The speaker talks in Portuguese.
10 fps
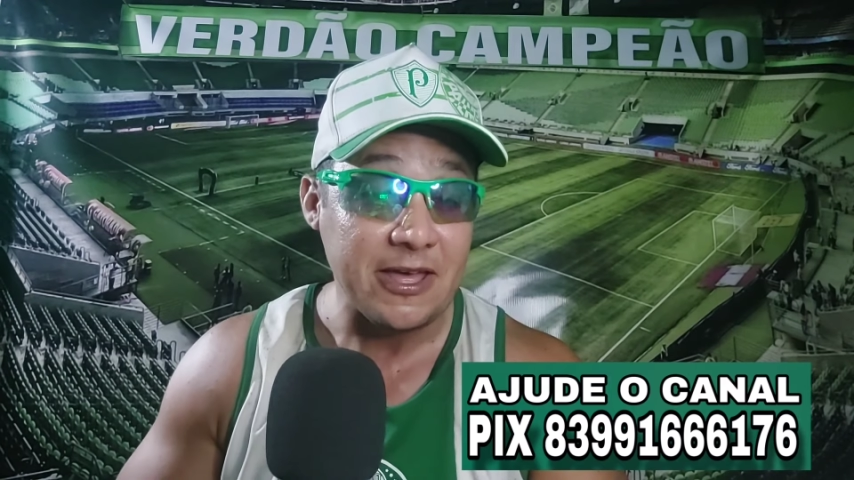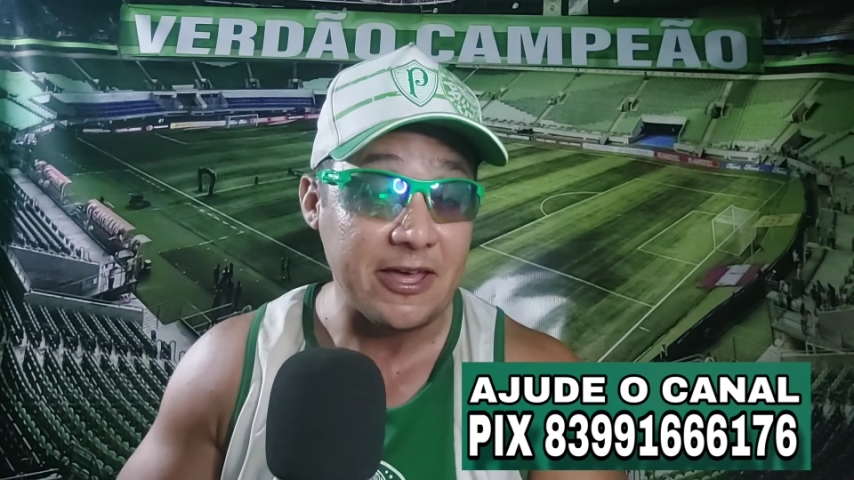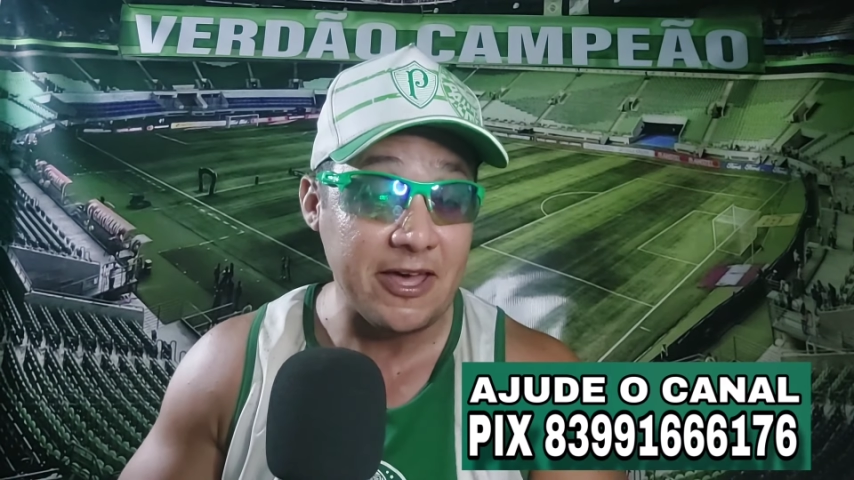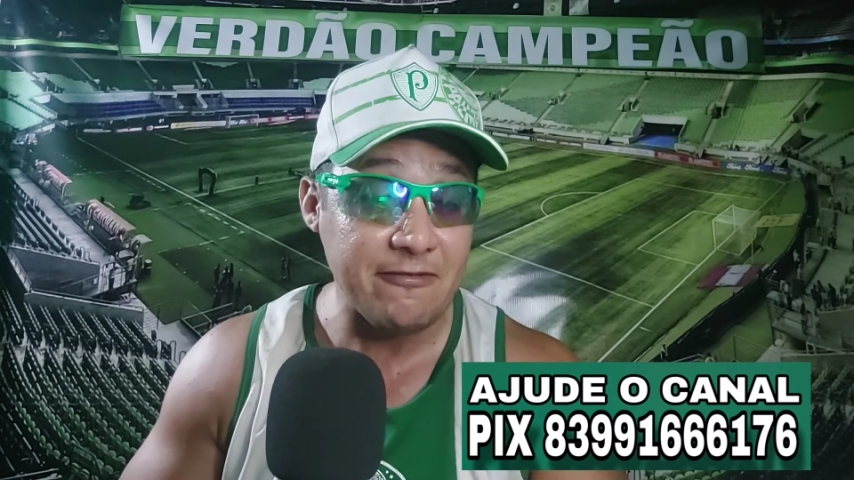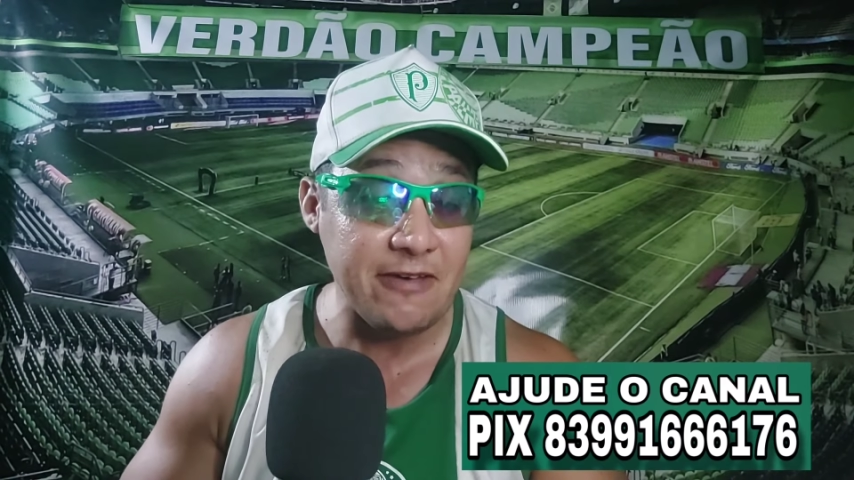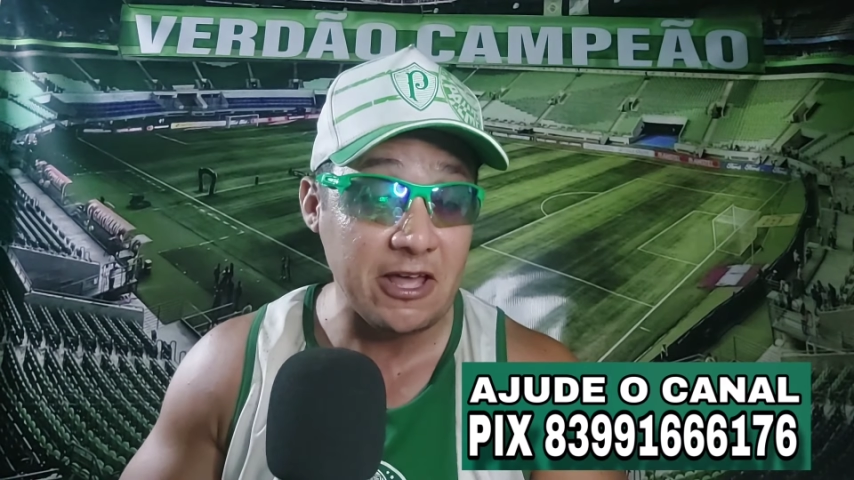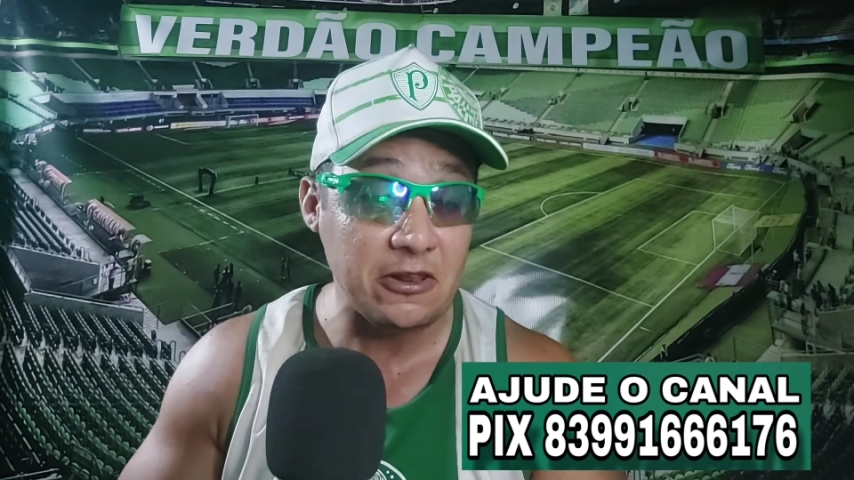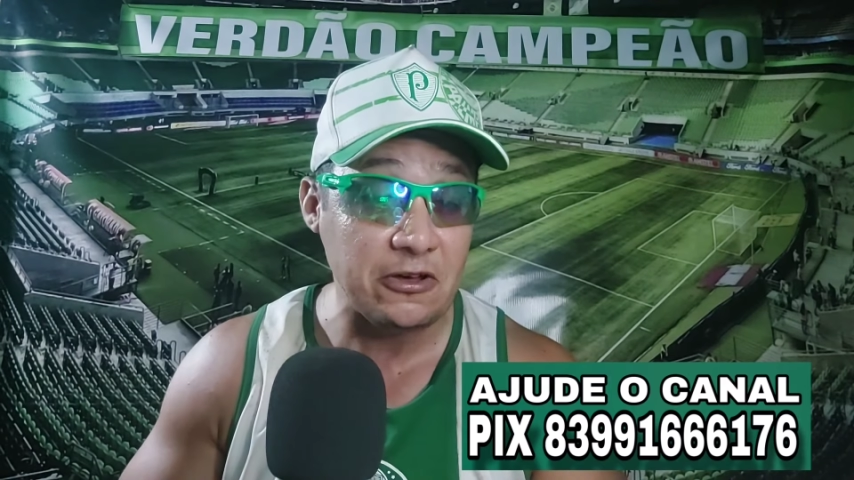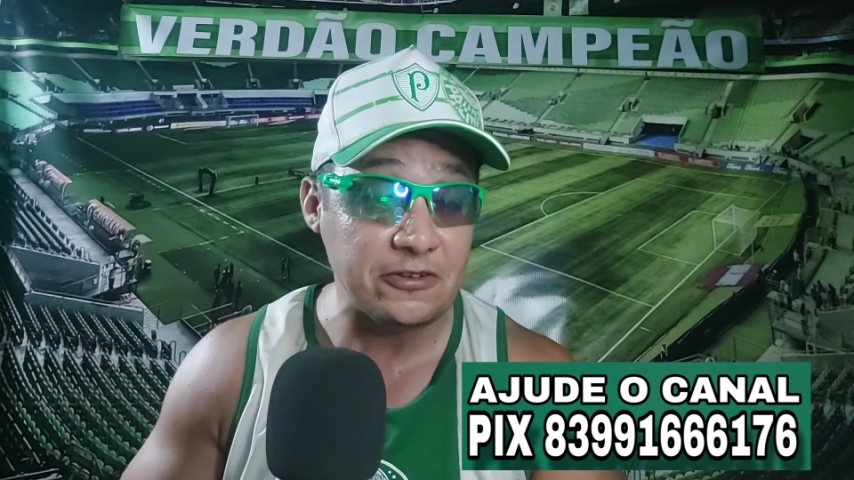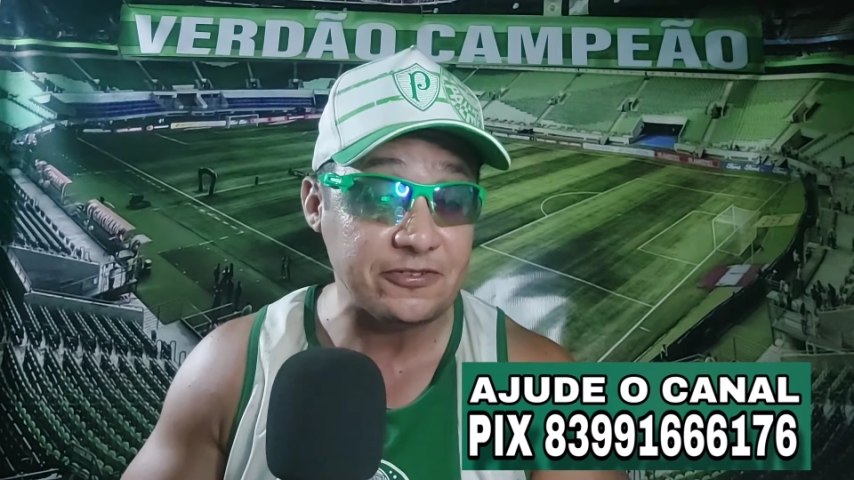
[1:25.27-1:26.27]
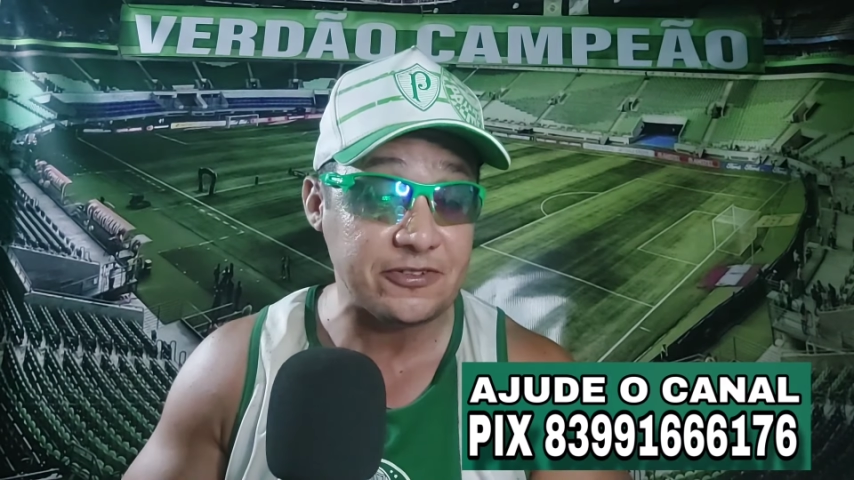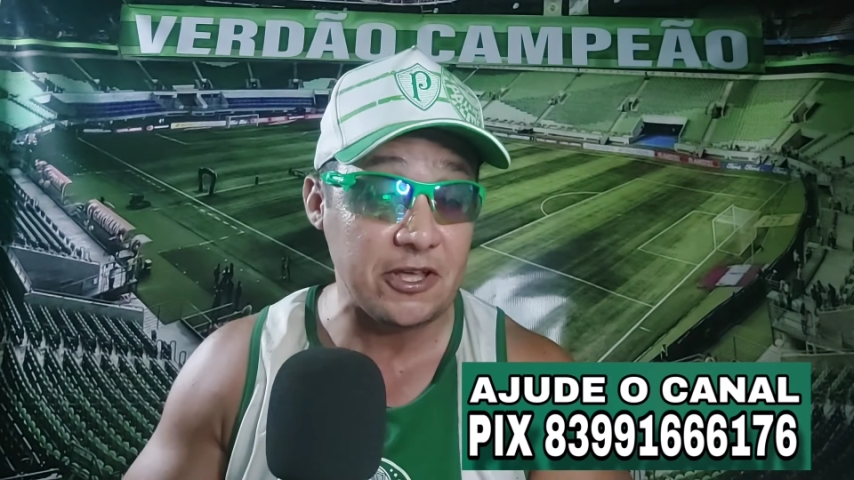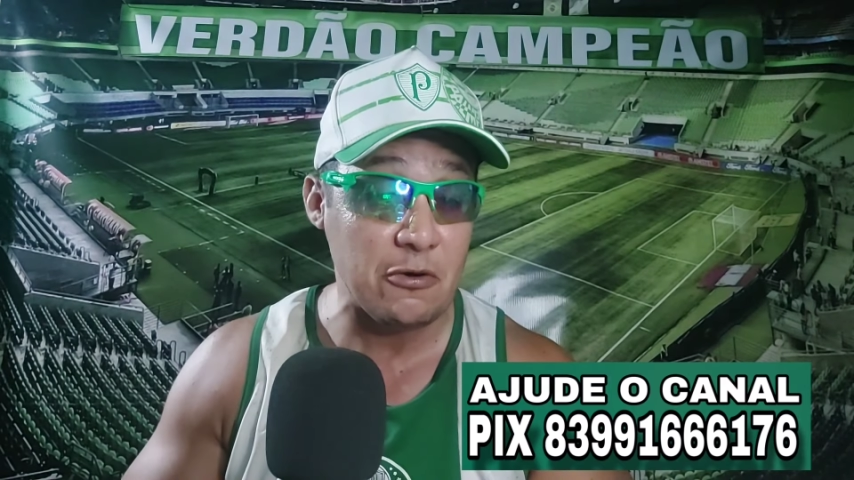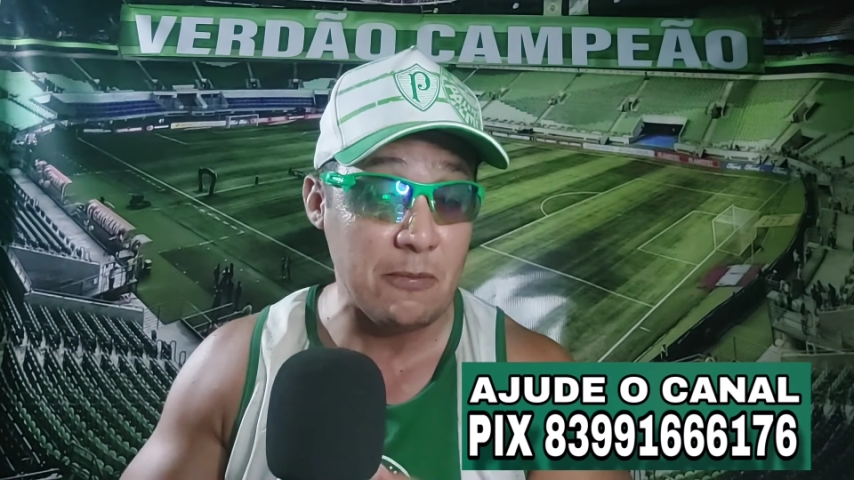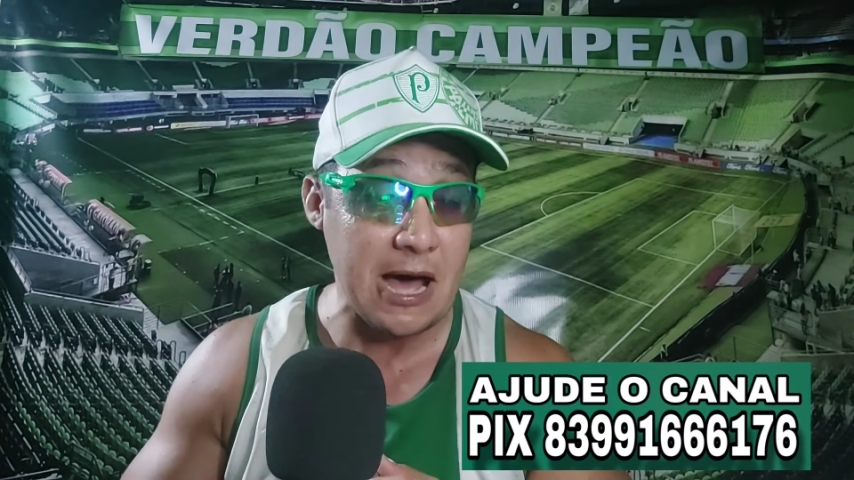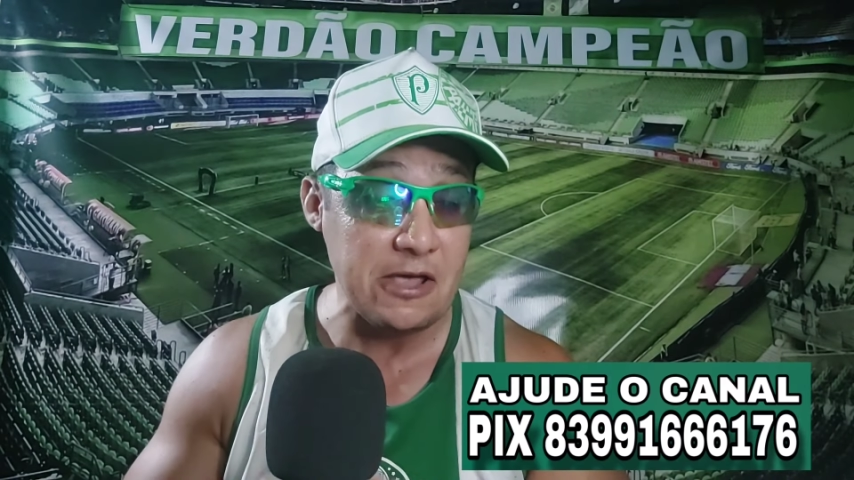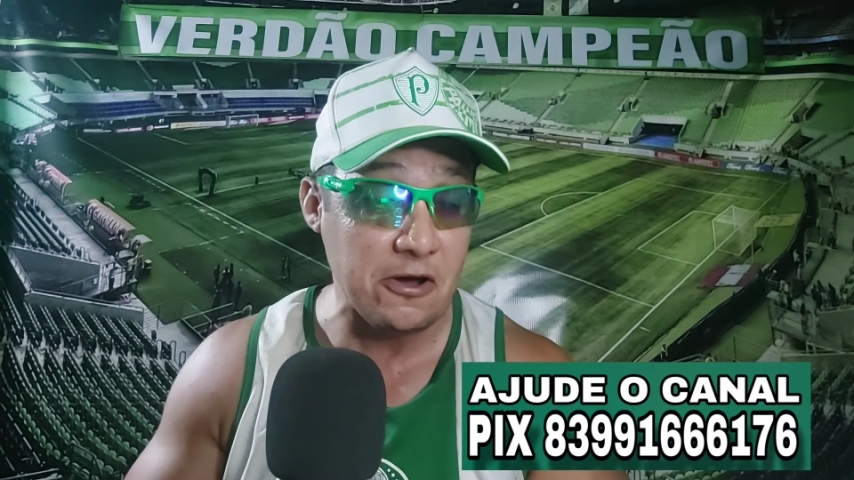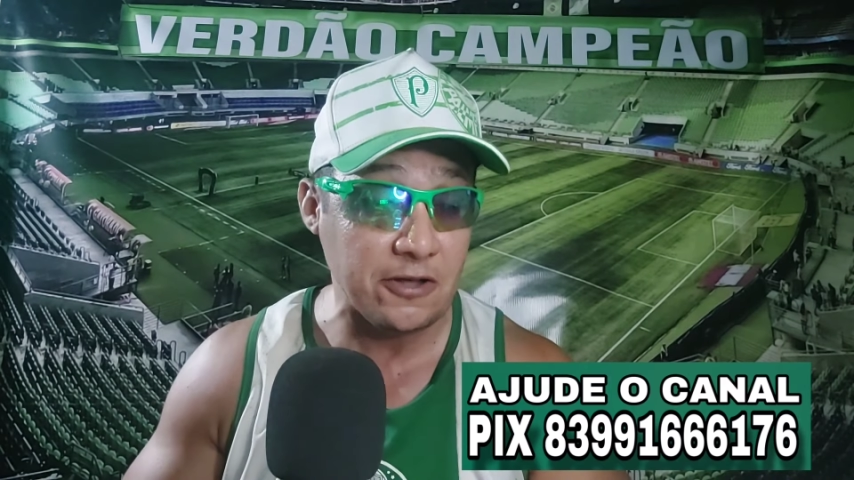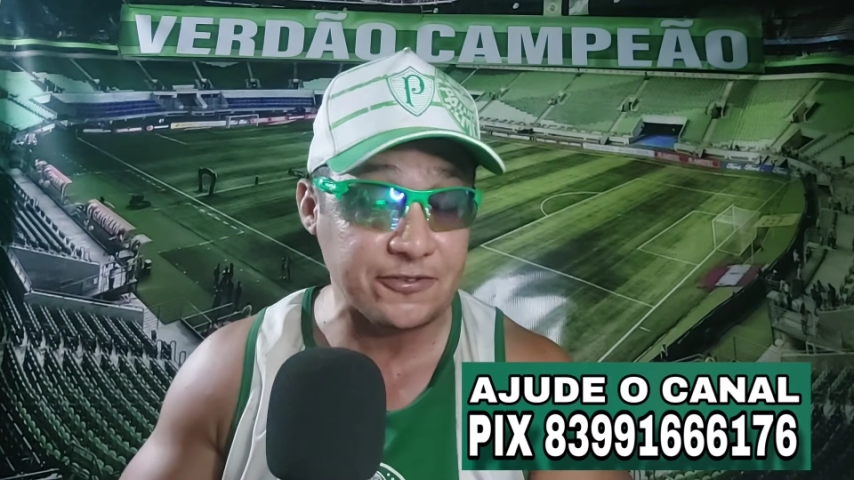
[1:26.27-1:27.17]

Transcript: revelou seu maior